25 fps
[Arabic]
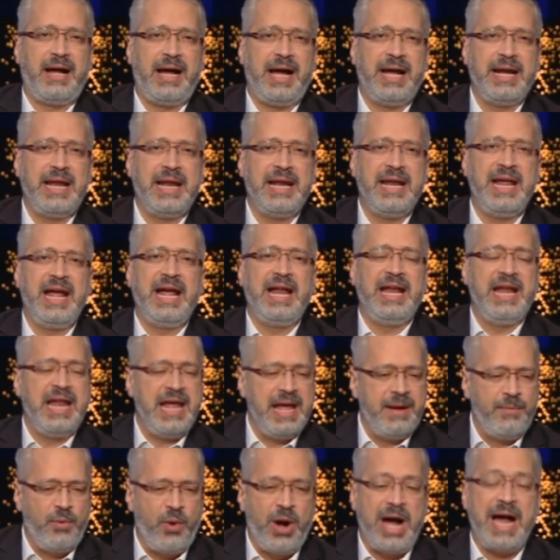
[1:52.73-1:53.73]
على
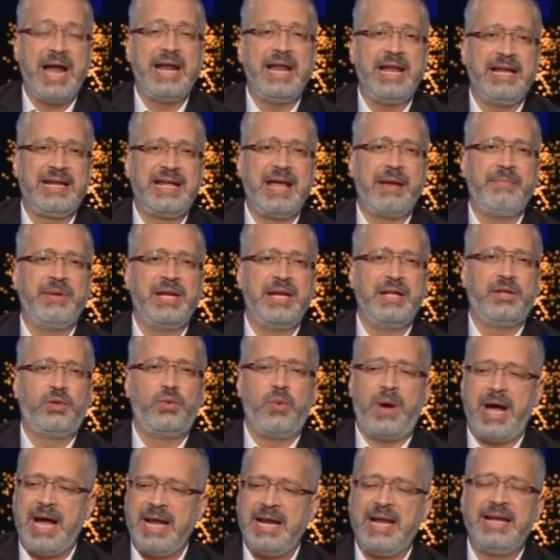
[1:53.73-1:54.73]
الاعلام وعلى الكابينت
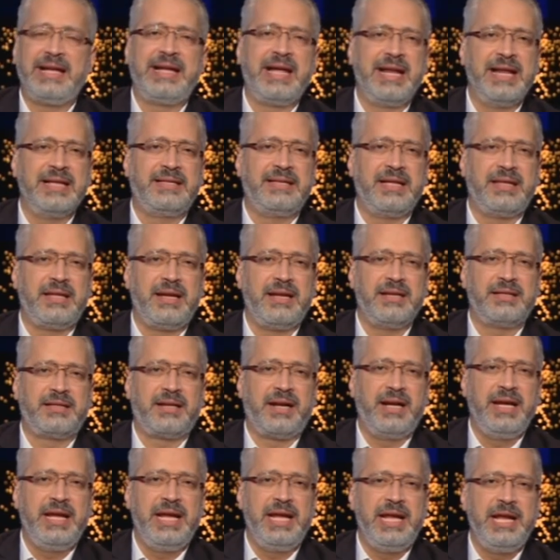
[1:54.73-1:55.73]
وعلى الكنيسة
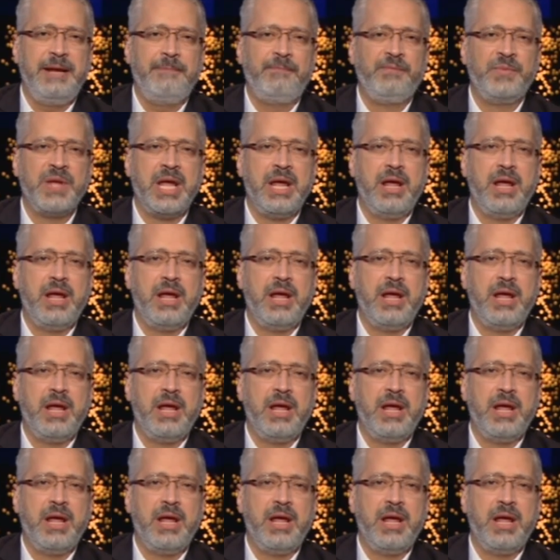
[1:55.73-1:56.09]
الاسرائيلي